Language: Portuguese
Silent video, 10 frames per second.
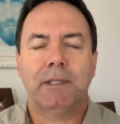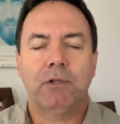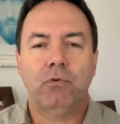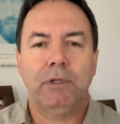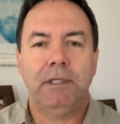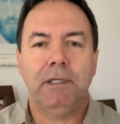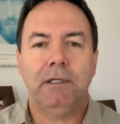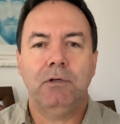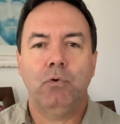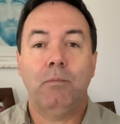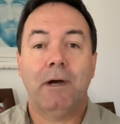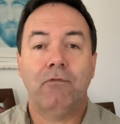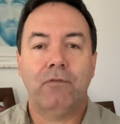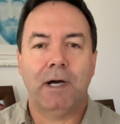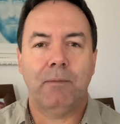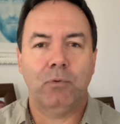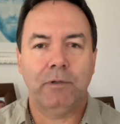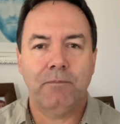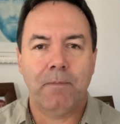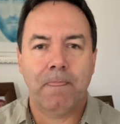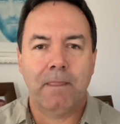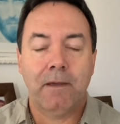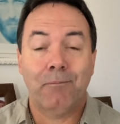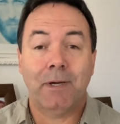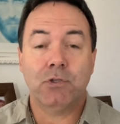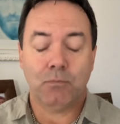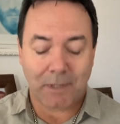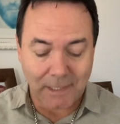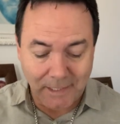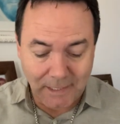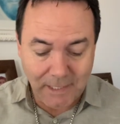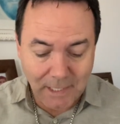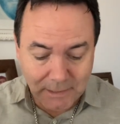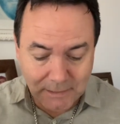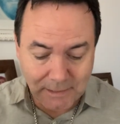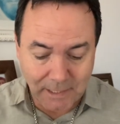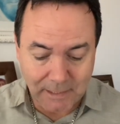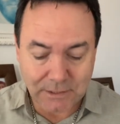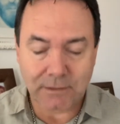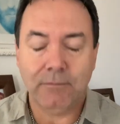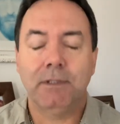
teoria, uma fábula, mas uma realidade